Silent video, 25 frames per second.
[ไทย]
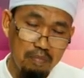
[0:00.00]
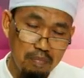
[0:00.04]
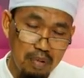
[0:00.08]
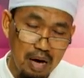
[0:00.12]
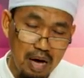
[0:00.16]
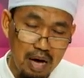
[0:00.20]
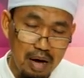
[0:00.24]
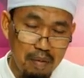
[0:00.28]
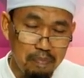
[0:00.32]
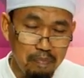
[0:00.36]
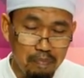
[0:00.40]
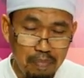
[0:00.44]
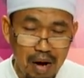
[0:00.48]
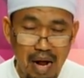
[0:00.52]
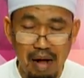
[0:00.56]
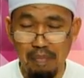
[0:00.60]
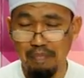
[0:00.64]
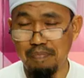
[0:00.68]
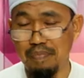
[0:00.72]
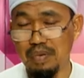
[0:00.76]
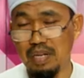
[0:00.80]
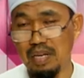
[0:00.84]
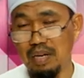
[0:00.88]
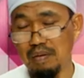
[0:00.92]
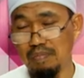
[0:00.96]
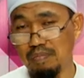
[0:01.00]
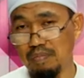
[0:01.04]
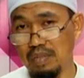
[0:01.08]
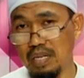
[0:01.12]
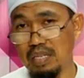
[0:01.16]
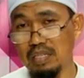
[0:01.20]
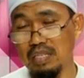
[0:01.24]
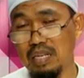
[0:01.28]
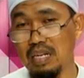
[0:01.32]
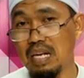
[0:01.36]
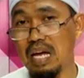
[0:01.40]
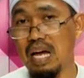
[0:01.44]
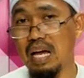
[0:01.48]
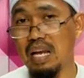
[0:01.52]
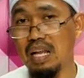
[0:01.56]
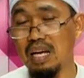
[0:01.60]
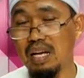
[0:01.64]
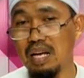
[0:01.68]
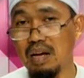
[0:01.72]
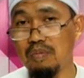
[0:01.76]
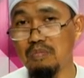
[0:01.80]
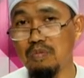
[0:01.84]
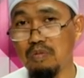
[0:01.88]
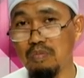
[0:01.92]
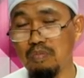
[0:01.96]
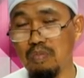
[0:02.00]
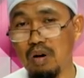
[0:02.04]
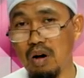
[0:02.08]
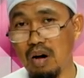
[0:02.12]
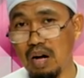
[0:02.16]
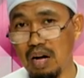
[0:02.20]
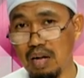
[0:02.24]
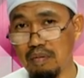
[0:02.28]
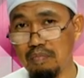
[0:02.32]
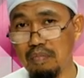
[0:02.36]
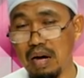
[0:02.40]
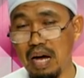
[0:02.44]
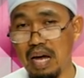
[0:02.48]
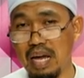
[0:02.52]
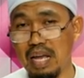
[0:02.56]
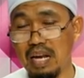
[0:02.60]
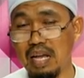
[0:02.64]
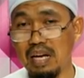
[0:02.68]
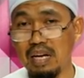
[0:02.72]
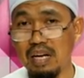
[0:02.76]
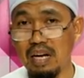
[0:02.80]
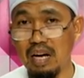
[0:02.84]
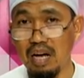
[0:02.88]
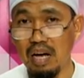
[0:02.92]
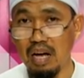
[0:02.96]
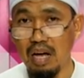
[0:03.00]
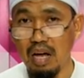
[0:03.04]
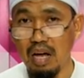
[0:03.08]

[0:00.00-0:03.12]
มาปรับนะครับทัศนะแล้วก็มุมมองกันใหม่แล้วก็